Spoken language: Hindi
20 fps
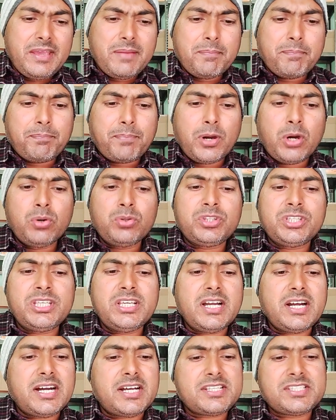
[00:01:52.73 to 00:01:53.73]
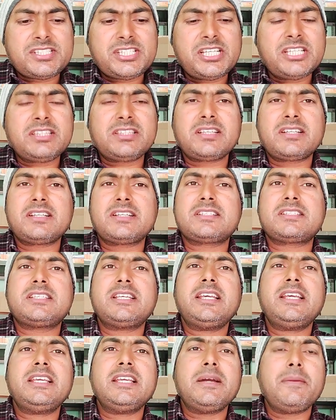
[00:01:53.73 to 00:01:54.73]
बहुत ही अच्छे तरह से
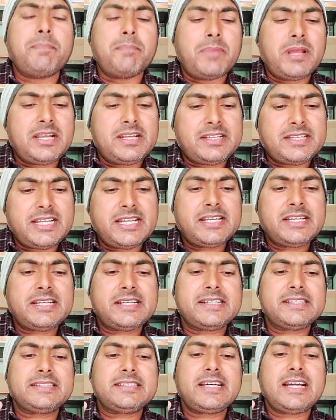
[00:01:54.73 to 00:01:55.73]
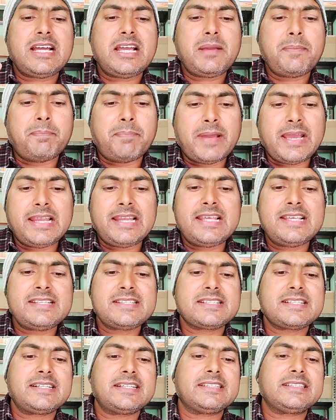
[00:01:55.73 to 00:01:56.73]
यह मेंटेन करता है बैलेंस
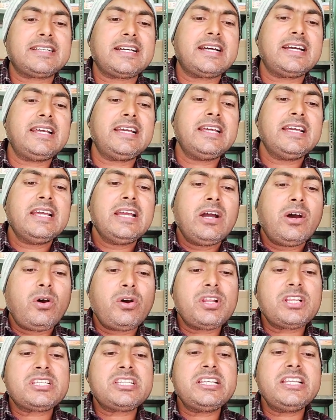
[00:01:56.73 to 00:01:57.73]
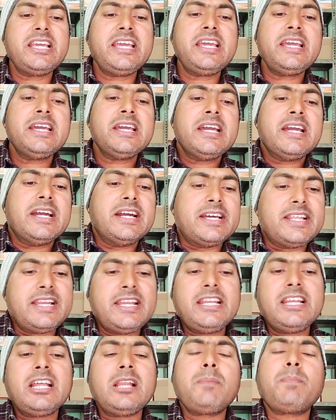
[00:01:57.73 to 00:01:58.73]
करता है और इसलिए
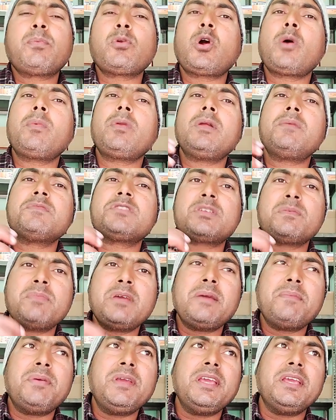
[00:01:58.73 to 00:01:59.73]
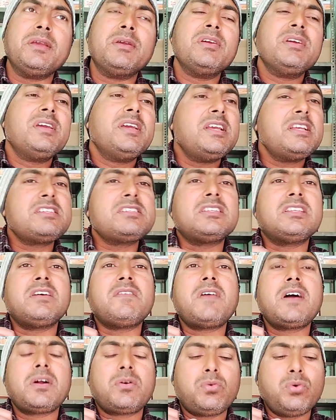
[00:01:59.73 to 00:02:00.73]
रीनल प्रॉब्लम्स में भी इस
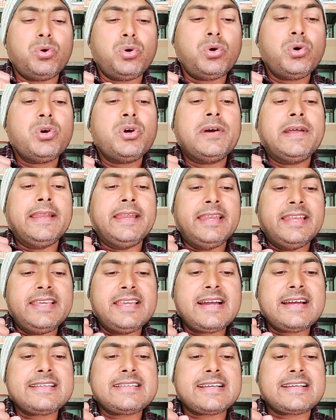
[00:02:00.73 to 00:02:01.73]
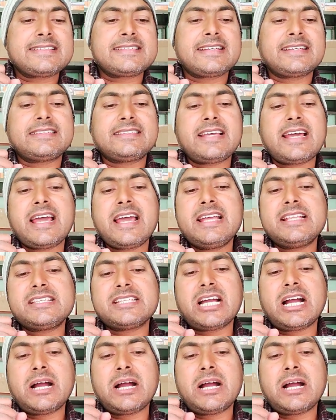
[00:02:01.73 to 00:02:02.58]
दवा को लिया जा सकता है जहाँ